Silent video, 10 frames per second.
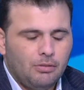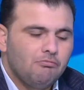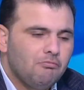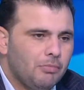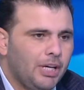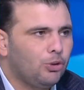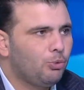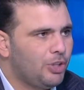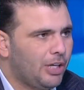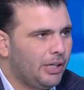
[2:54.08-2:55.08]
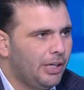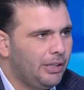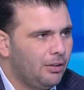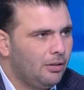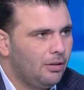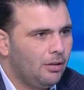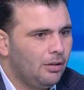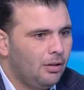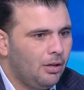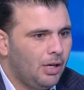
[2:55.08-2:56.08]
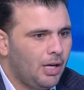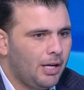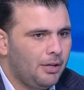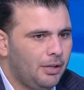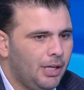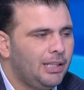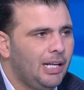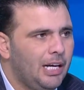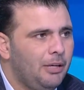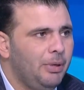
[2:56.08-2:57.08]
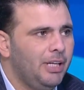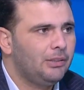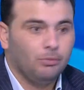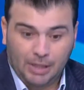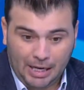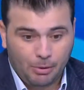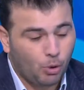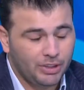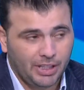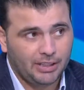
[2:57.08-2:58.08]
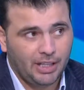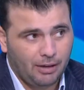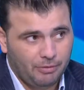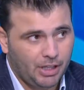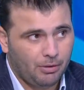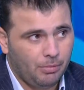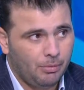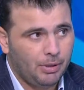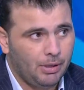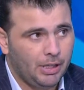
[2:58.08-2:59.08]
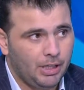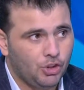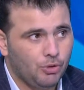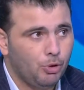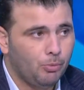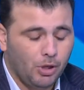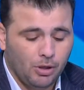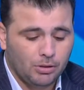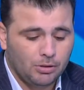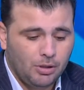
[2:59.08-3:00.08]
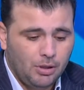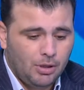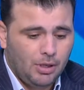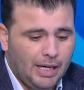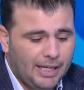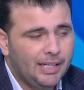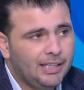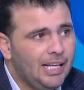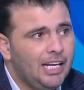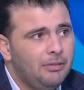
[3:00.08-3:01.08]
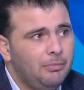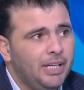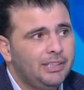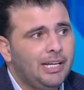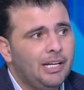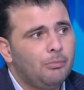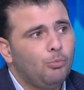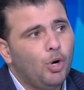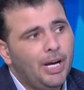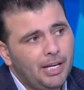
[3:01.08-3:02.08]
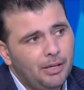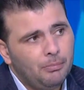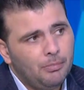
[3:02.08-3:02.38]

بيأدوا بشكل جيد لكن النادي الاهلي محتاج لعيبه كويسه جدا على فكره ما بقللش منهم خالص لكن النادي الاهلي محتاج مهاجم